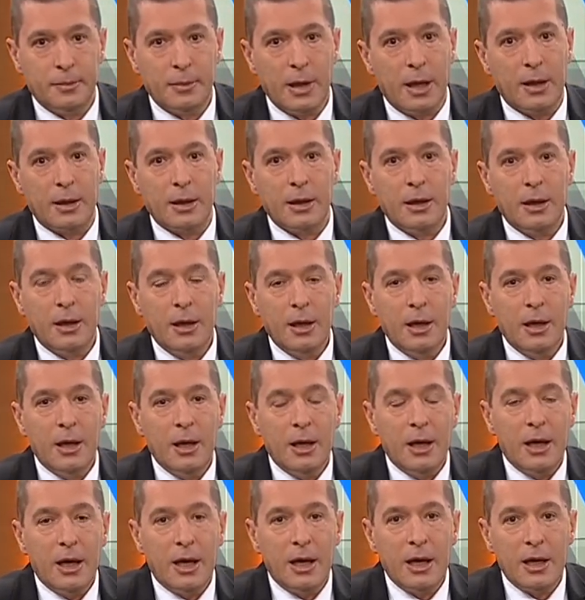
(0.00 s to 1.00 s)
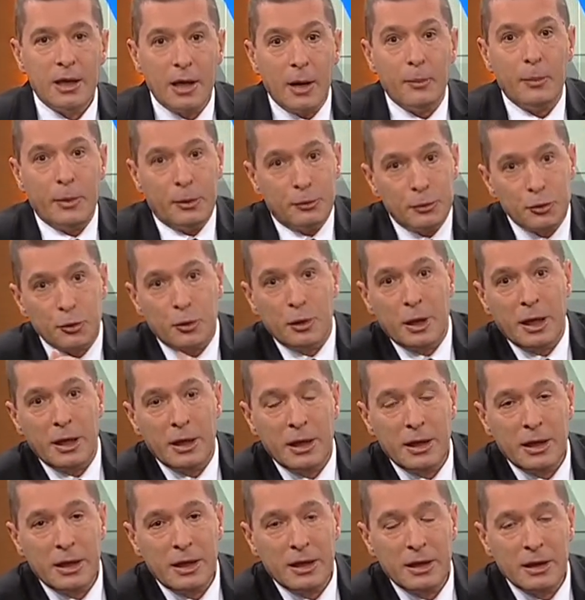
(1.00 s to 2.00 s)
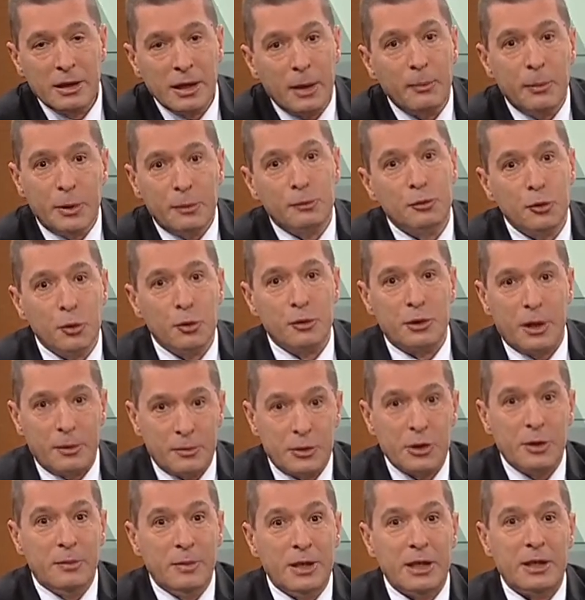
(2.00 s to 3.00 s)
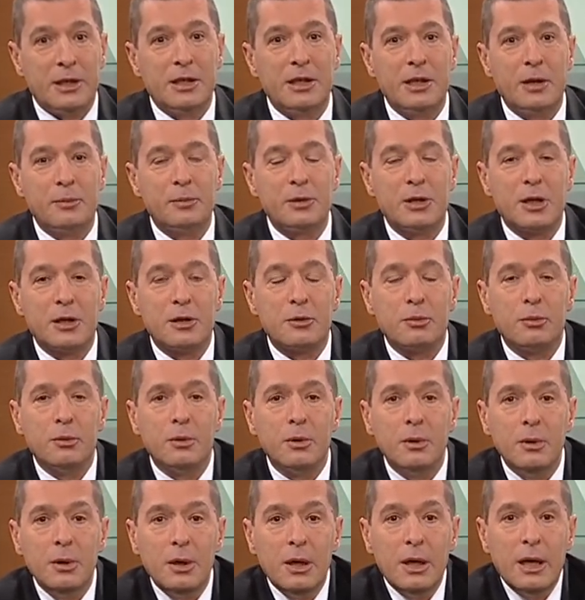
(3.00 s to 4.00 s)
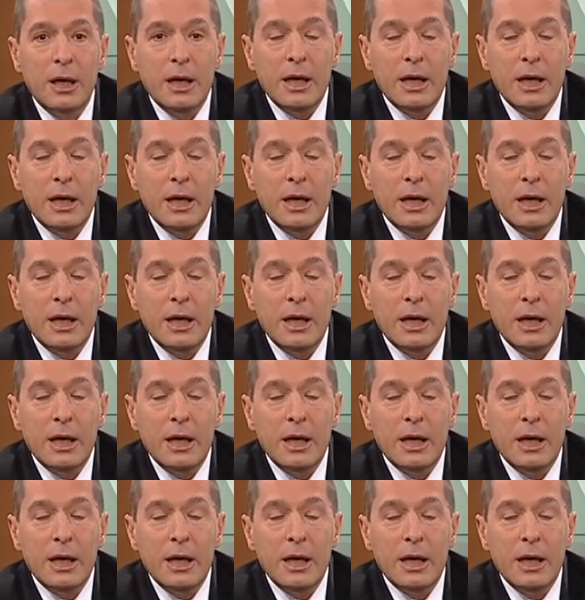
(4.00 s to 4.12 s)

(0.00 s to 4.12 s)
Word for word: Yani e, yapmamış e, yapmamış olacağım. Şimdi yapacağız bunu.